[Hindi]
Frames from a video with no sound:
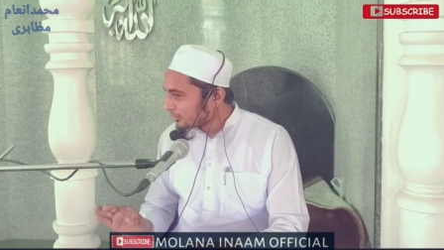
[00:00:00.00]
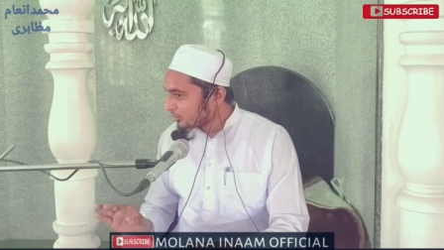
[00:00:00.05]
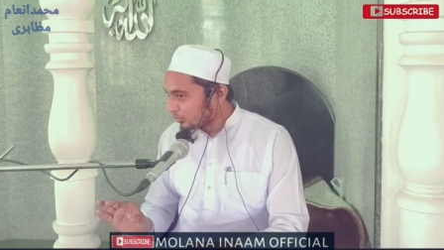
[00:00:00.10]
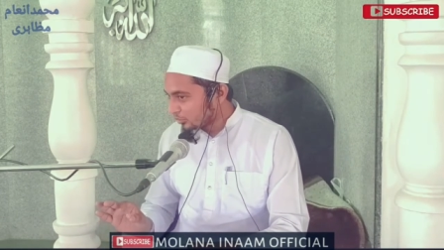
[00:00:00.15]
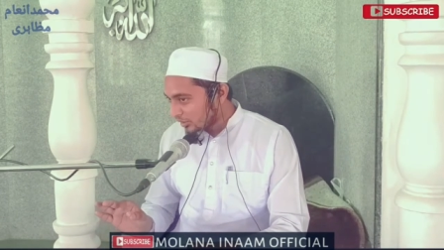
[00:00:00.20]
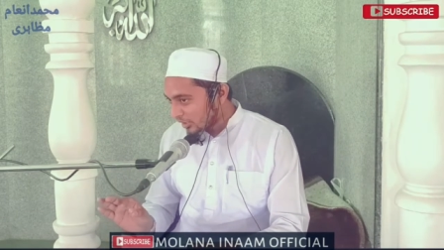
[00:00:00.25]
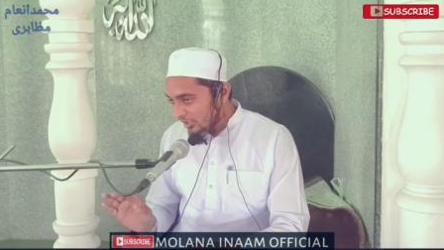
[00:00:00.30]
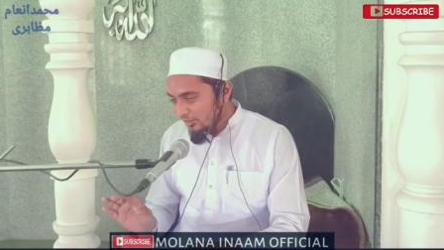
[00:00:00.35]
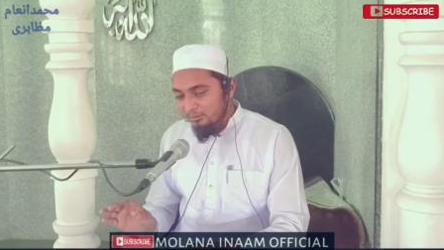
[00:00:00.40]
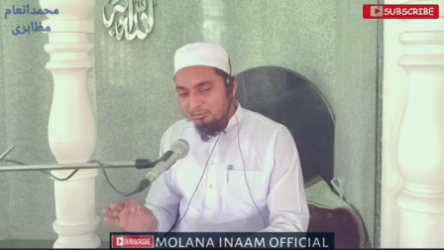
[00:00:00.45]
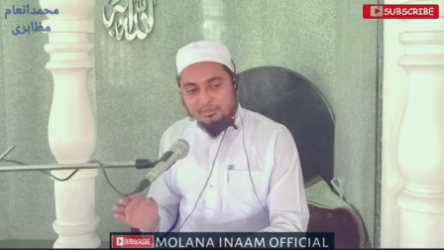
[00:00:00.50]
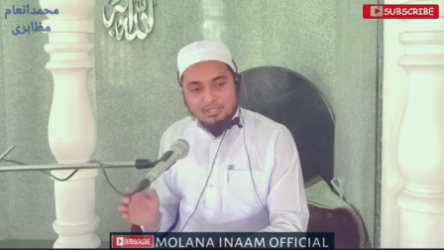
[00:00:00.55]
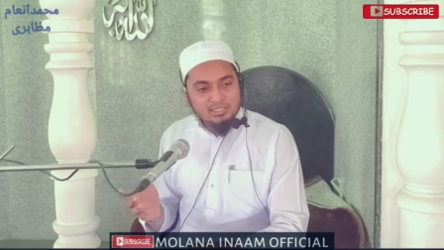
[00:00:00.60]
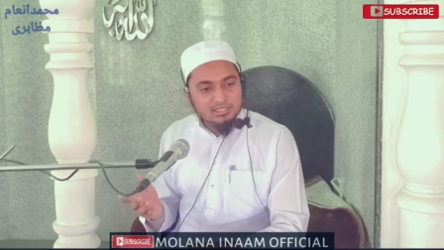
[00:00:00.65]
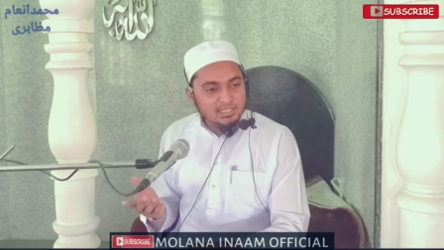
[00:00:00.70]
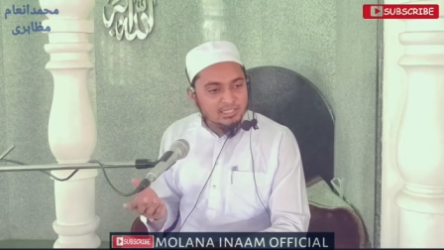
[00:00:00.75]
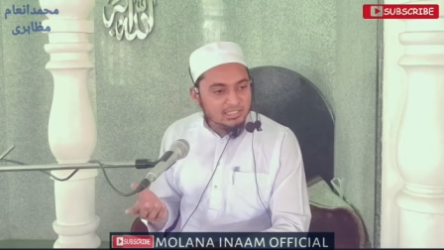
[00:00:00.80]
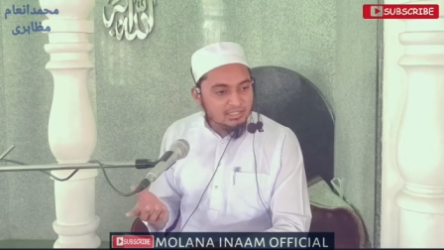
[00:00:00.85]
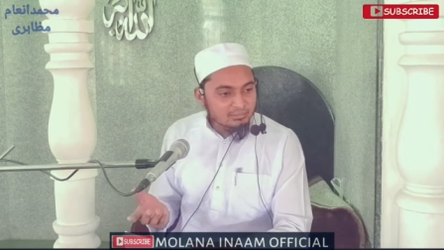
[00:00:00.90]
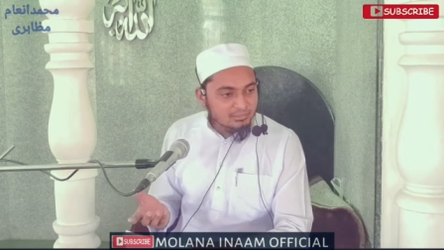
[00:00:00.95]
क्योंकि हम भी
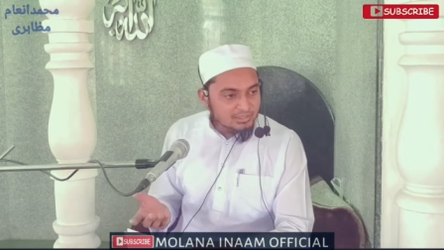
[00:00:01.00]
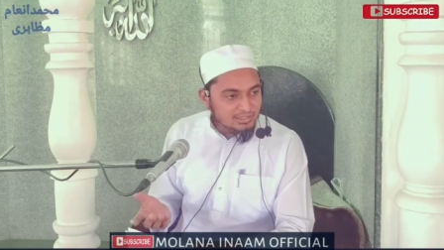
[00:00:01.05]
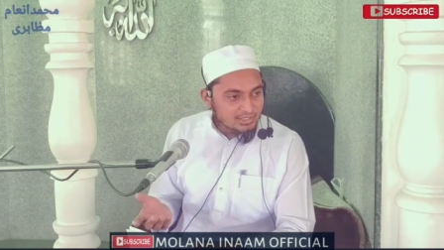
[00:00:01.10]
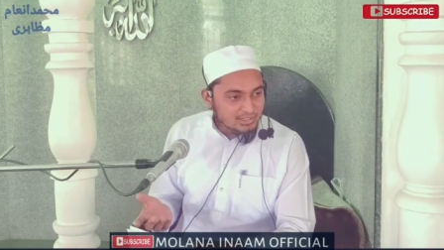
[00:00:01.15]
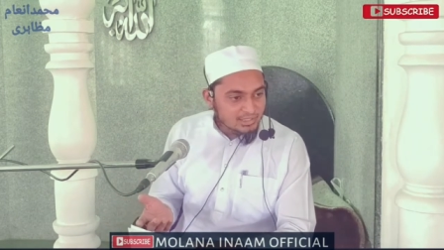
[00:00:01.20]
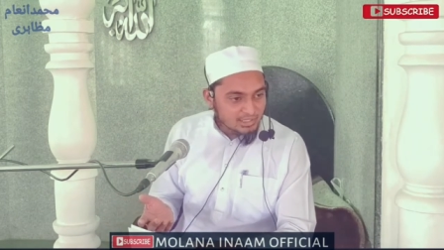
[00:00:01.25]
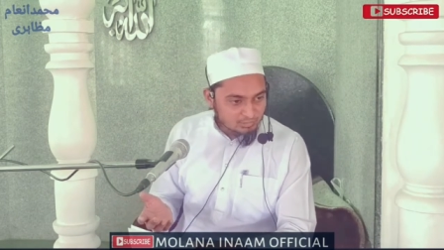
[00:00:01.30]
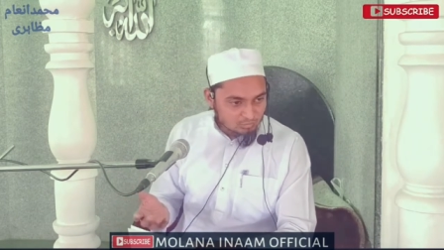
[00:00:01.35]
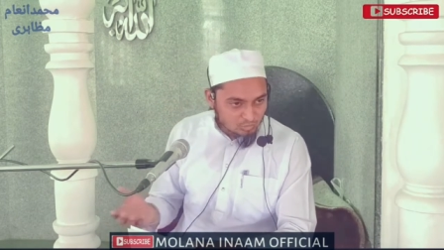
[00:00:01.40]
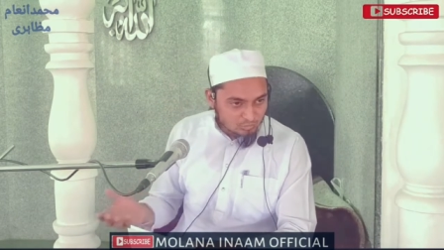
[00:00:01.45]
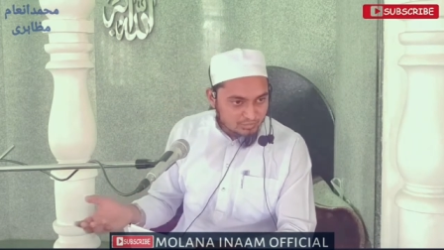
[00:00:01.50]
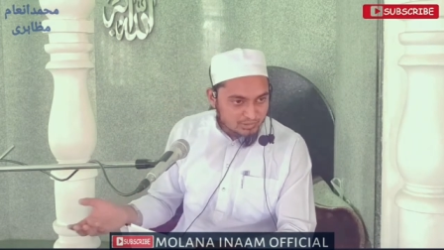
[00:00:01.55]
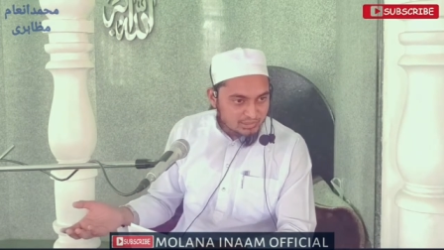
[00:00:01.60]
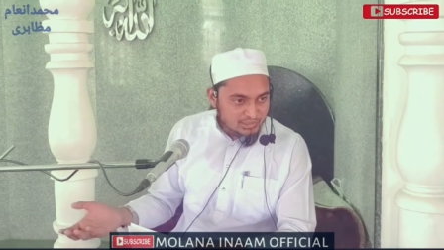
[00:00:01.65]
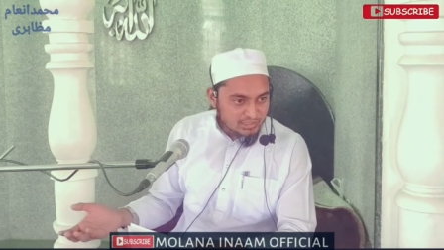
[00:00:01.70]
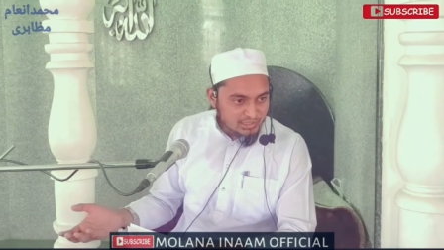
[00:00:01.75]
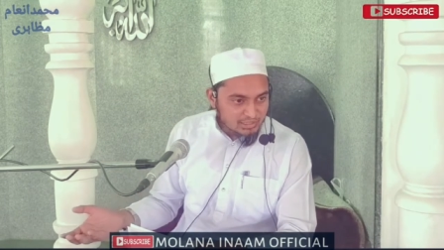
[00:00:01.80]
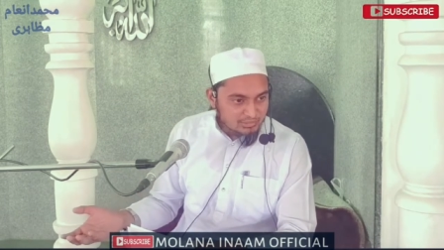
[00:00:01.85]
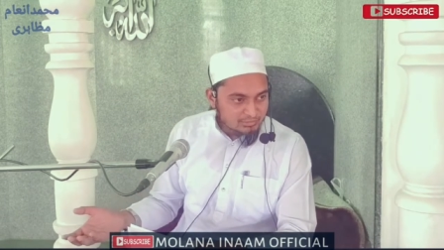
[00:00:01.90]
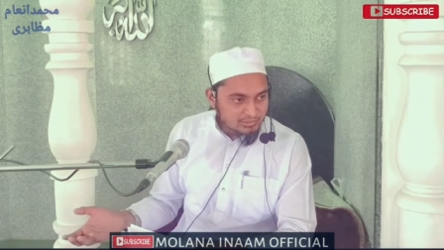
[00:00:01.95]
अल्लाह के बंदे हैं ना वो भी
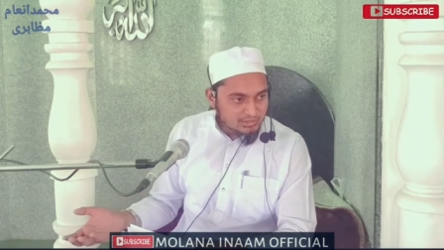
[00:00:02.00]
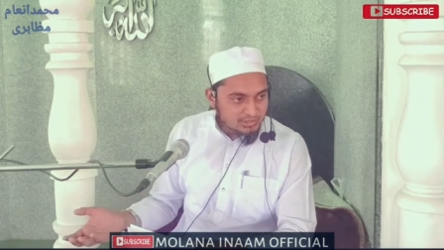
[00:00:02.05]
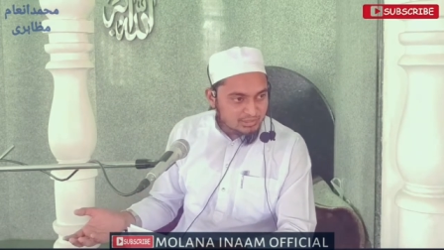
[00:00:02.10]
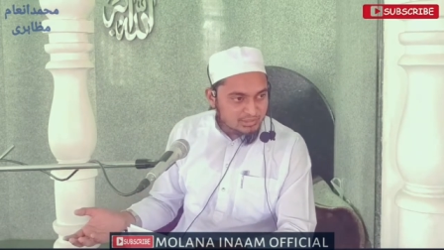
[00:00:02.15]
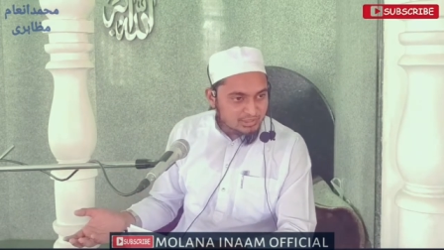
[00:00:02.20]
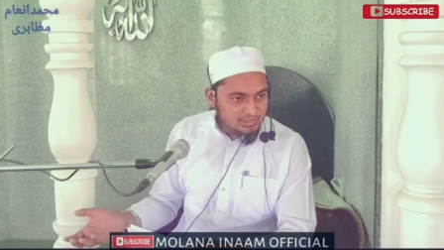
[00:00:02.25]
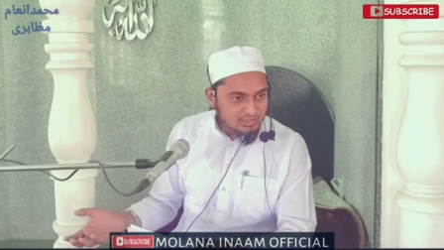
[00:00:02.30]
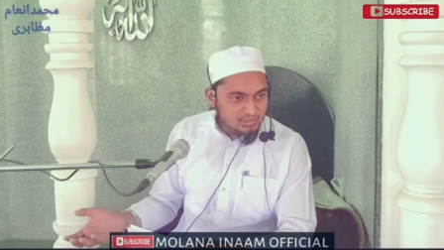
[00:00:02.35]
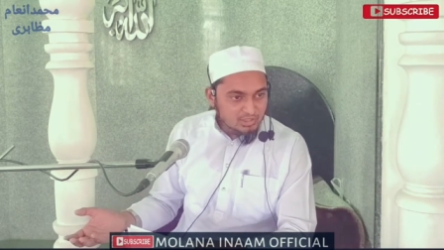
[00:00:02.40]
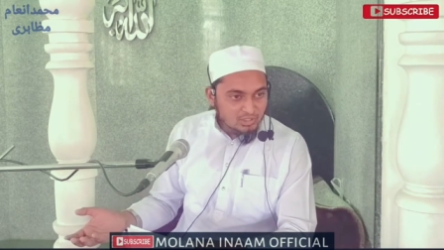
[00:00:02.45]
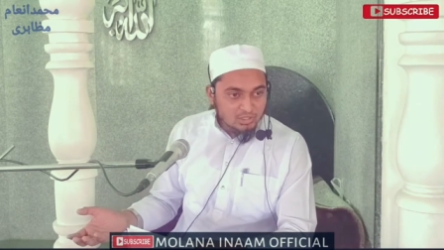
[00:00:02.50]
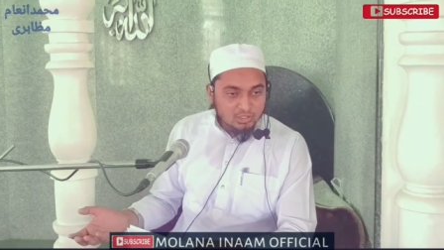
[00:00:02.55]
अल्लाह के बंदे थे